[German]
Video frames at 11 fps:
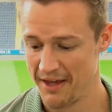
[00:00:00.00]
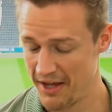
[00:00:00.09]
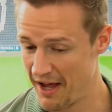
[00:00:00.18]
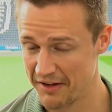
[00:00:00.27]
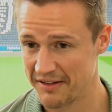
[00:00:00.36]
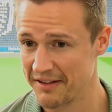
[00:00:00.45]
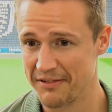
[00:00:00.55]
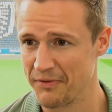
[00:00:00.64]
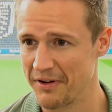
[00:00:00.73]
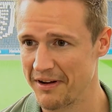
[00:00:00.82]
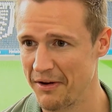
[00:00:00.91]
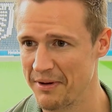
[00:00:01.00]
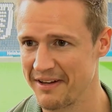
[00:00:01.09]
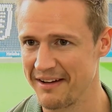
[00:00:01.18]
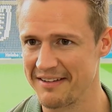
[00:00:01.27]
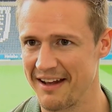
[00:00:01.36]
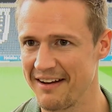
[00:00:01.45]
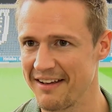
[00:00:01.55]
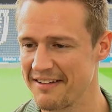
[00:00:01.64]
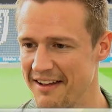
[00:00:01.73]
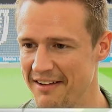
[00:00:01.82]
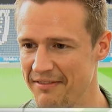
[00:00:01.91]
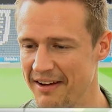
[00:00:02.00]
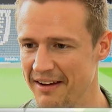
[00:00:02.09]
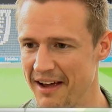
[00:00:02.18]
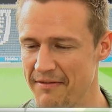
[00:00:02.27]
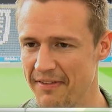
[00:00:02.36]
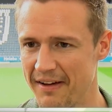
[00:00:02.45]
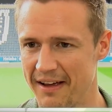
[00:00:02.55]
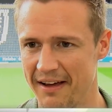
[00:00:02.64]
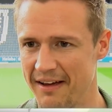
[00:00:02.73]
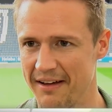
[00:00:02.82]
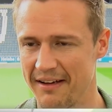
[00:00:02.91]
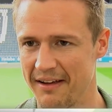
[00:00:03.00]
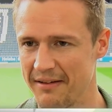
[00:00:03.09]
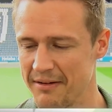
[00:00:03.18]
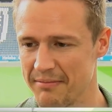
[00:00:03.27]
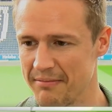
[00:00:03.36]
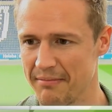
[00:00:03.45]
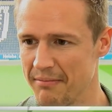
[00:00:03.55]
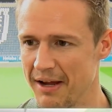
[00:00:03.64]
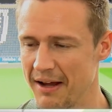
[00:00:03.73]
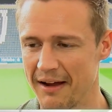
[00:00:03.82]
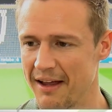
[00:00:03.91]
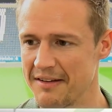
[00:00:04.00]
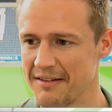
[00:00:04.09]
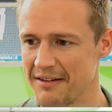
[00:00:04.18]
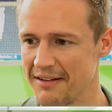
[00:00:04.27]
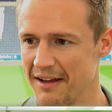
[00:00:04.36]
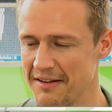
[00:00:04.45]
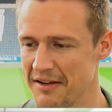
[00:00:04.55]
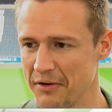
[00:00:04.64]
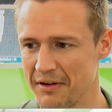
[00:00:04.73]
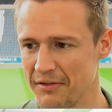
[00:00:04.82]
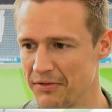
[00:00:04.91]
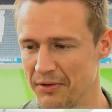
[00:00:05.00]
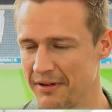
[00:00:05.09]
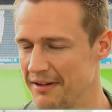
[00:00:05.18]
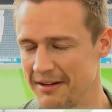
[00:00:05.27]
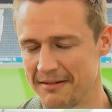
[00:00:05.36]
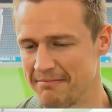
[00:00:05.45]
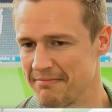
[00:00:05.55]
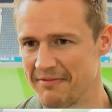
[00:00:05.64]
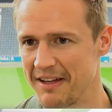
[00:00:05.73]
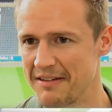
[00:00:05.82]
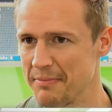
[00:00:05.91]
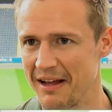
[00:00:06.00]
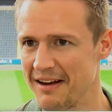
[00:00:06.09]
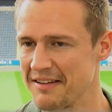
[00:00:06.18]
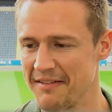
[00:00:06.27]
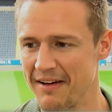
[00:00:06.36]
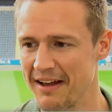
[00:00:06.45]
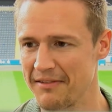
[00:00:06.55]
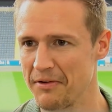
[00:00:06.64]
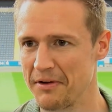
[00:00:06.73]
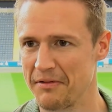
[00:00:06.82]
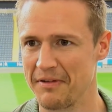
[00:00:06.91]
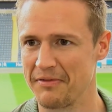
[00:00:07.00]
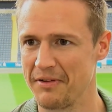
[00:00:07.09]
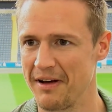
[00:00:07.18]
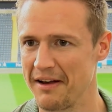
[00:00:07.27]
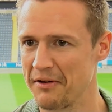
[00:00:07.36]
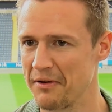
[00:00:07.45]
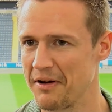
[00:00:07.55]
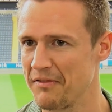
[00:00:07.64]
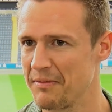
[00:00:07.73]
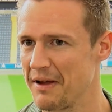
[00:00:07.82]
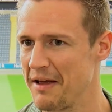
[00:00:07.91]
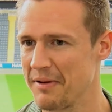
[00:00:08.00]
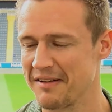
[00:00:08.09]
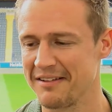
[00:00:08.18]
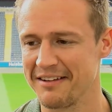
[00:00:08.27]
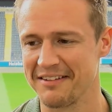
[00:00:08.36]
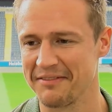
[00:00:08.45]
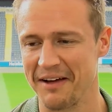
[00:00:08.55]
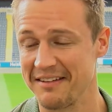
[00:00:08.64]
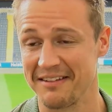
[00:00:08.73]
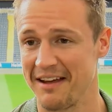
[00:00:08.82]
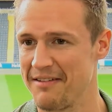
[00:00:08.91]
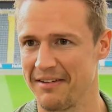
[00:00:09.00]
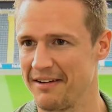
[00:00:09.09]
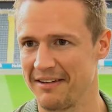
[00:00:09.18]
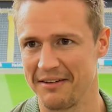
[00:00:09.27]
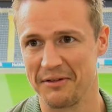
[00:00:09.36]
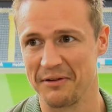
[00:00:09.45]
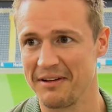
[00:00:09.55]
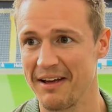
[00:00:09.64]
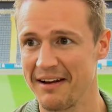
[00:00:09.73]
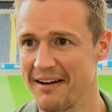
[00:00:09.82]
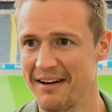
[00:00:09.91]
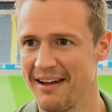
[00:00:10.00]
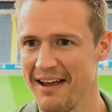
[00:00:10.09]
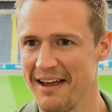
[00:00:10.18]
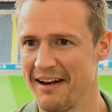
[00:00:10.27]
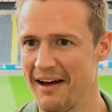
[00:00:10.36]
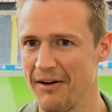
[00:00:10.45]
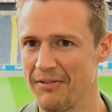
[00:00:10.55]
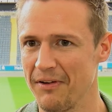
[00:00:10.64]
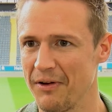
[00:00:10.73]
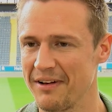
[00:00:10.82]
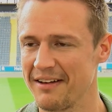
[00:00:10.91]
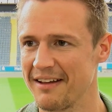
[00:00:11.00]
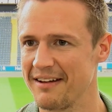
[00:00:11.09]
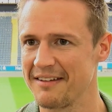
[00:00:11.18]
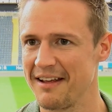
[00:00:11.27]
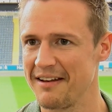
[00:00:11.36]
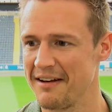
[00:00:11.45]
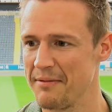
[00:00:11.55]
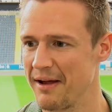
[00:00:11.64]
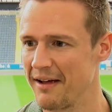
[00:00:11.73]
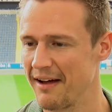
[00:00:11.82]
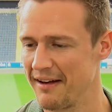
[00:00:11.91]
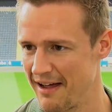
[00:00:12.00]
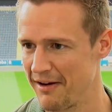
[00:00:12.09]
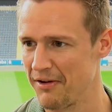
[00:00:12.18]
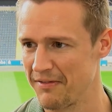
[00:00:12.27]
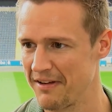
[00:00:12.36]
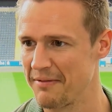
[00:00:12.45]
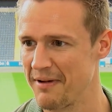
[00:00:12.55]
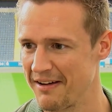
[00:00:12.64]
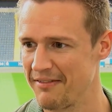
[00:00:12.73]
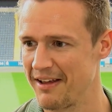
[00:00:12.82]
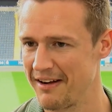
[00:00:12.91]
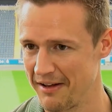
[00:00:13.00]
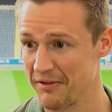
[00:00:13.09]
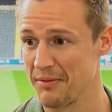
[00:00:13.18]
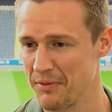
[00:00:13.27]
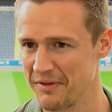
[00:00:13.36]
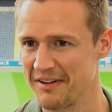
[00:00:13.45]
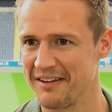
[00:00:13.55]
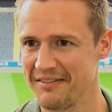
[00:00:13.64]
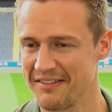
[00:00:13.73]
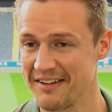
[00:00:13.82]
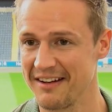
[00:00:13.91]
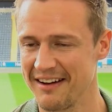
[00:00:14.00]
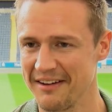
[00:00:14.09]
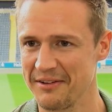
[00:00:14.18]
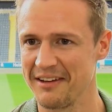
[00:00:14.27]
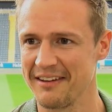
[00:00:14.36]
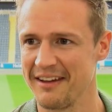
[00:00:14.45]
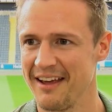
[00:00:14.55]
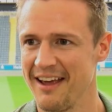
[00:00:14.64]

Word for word: Ja, es ist, wird, glaube ich, nichts anderes sein wie einfach äh, mega Gänse, Gänsehautgefühl. Was mich alles erwarten wird und was für Eindrücke auf mich einprasseln, das weiß ich einfach nicht. Also hier werden ein Haufen Leute drin sein, die eine Menge Randale hoffentlich machen werden, also im positiven Sinne natürlich.